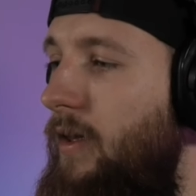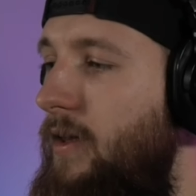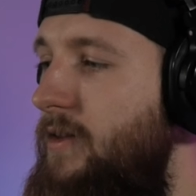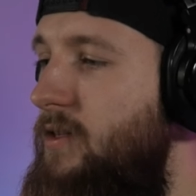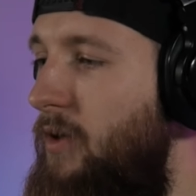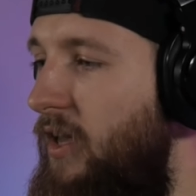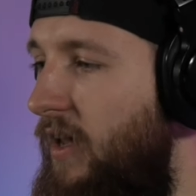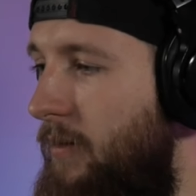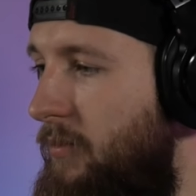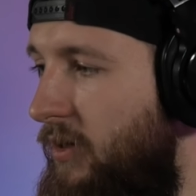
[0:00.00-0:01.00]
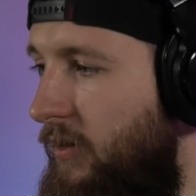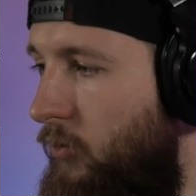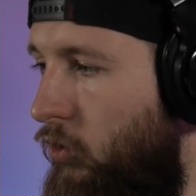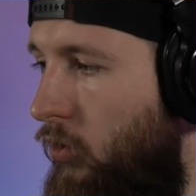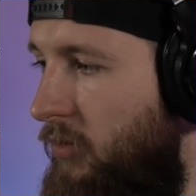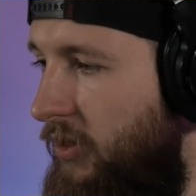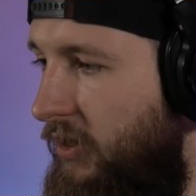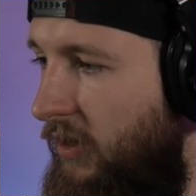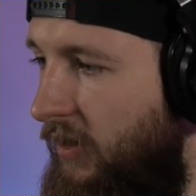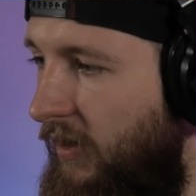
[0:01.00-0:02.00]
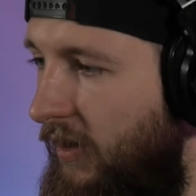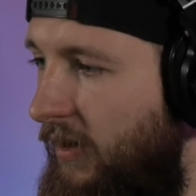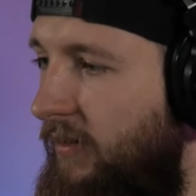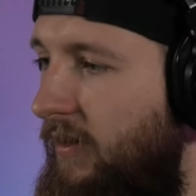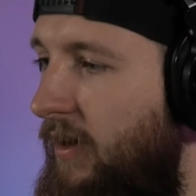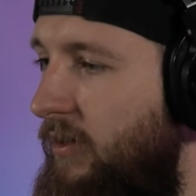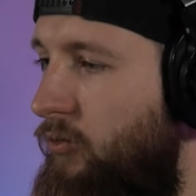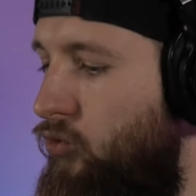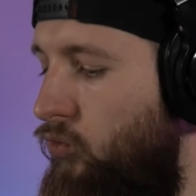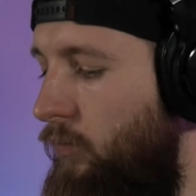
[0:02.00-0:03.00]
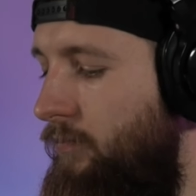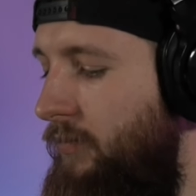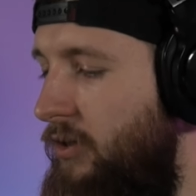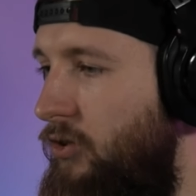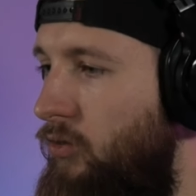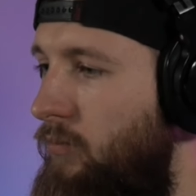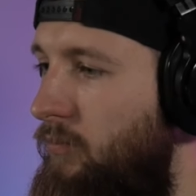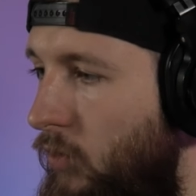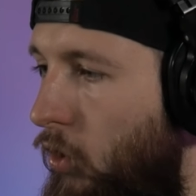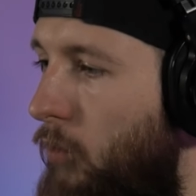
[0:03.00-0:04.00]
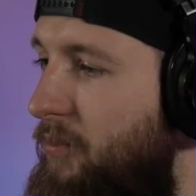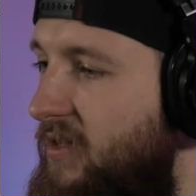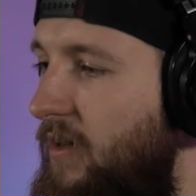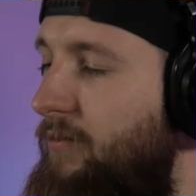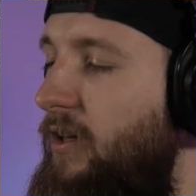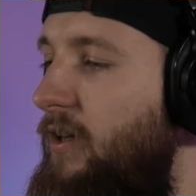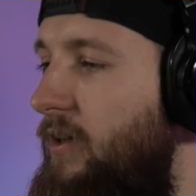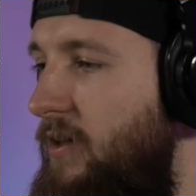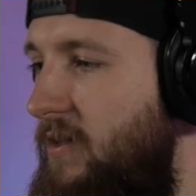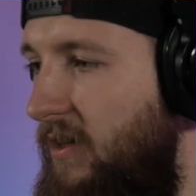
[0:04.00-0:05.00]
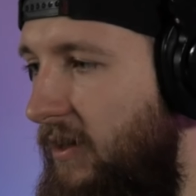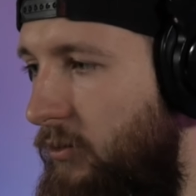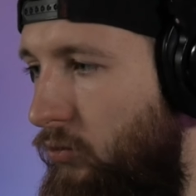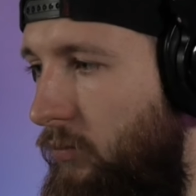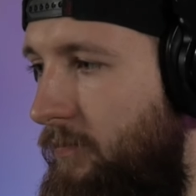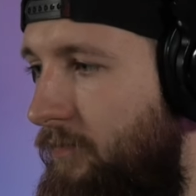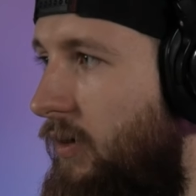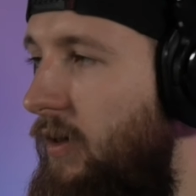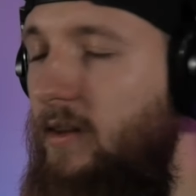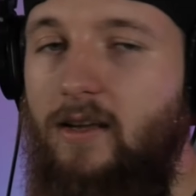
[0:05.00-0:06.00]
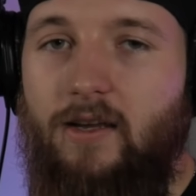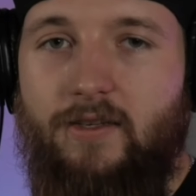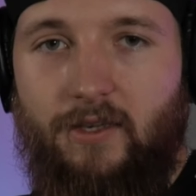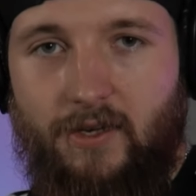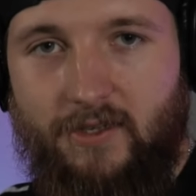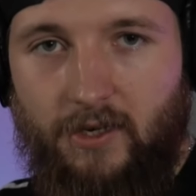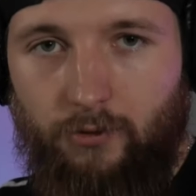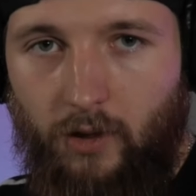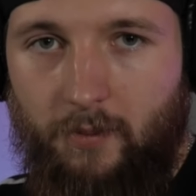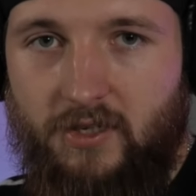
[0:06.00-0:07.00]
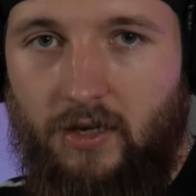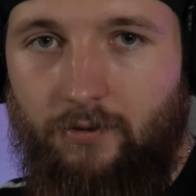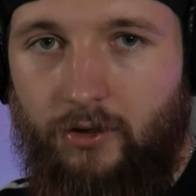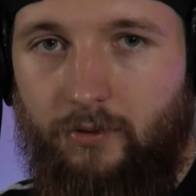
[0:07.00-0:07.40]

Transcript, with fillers: i zmieniamy tą linijkę na true, znaczy tą opcję w tej linijce na true. I teraz restartujemy serwer.